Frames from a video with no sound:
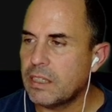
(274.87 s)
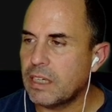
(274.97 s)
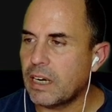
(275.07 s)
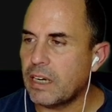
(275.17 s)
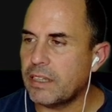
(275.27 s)
y
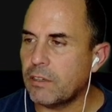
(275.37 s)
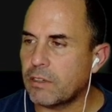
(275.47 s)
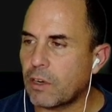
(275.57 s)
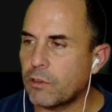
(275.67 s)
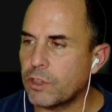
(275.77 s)
ahora le digo
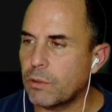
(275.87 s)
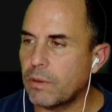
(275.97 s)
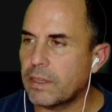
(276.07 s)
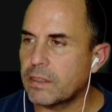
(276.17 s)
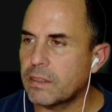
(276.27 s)
que
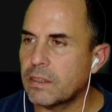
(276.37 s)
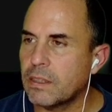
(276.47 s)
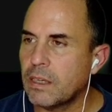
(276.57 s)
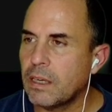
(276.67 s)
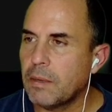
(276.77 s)
continúe.
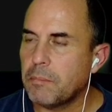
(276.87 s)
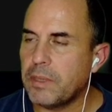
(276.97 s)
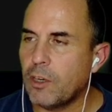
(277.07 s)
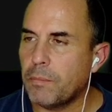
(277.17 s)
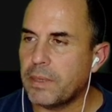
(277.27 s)
Mi
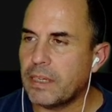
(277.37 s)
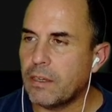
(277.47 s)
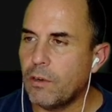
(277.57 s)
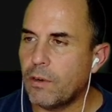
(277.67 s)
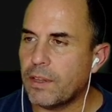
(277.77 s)

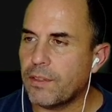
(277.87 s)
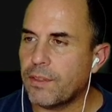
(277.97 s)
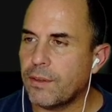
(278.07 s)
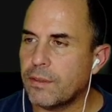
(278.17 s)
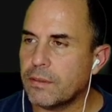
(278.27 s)
nombre,
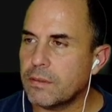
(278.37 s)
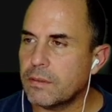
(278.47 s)
Lorenzo,